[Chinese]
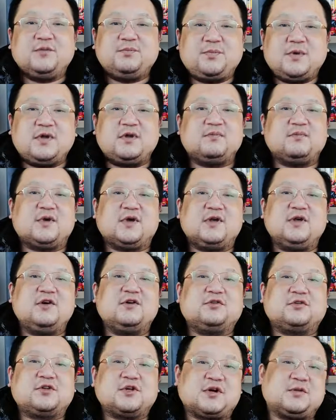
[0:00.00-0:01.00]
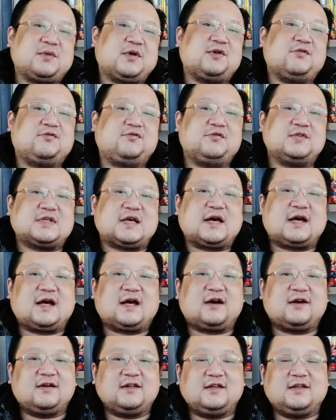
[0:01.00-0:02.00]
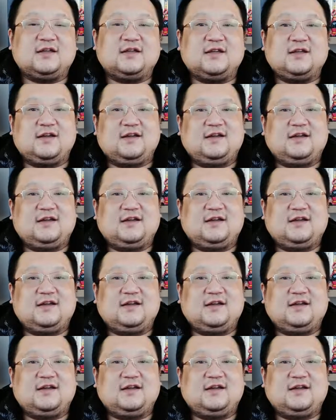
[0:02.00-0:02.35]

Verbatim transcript: 并没有特别复杂而已，